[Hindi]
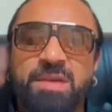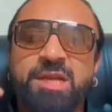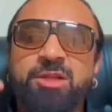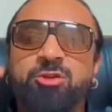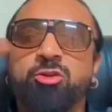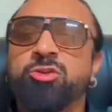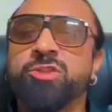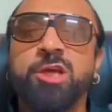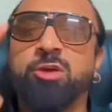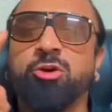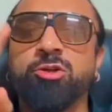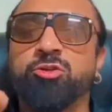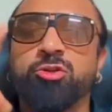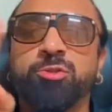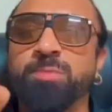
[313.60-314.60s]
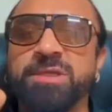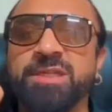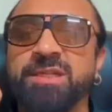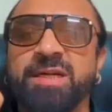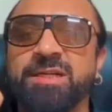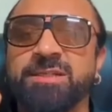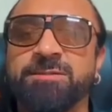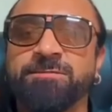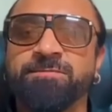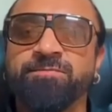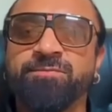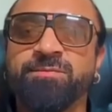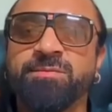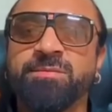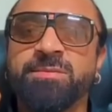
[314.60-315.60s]
मेरी तुझसे कोई दुश्मनी नहीं
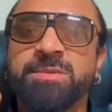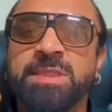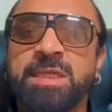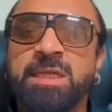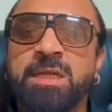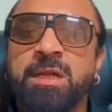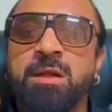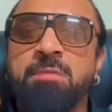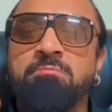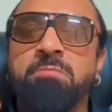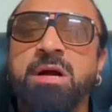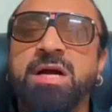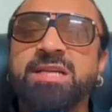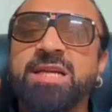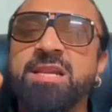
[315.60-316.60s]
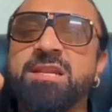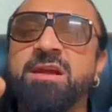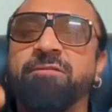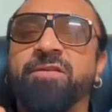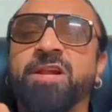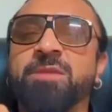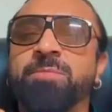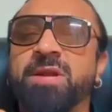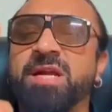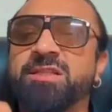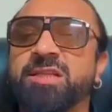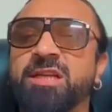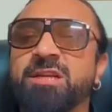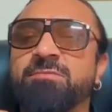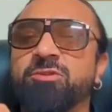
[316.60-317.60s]
मगर ये नफरत भरा
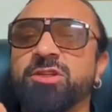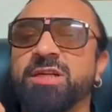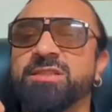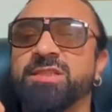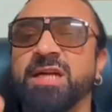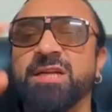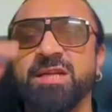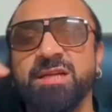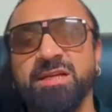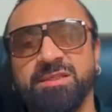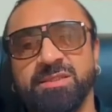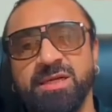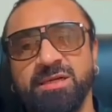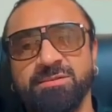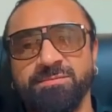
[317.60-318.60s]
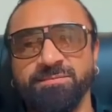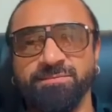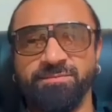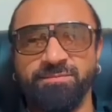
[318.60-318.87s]
चलन मुझे अच्छा नहीं लगता